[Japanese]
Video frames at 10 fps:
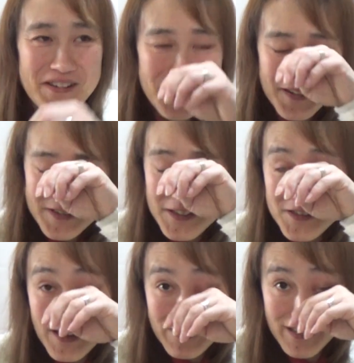なんか
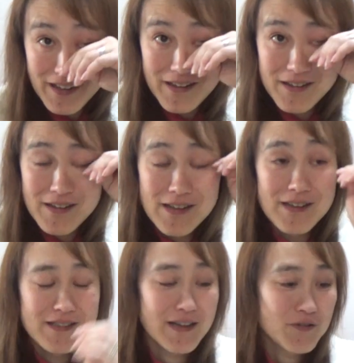哲学やね
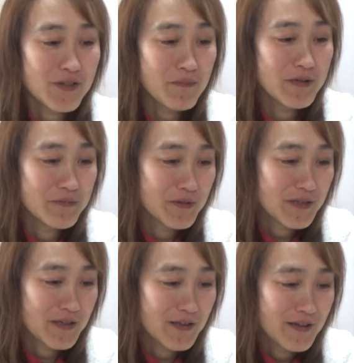何のために
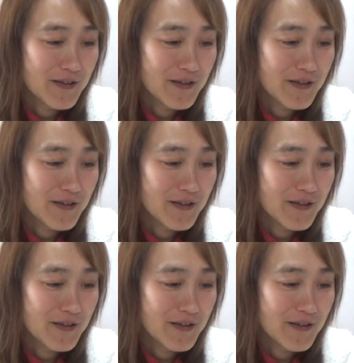生きてきた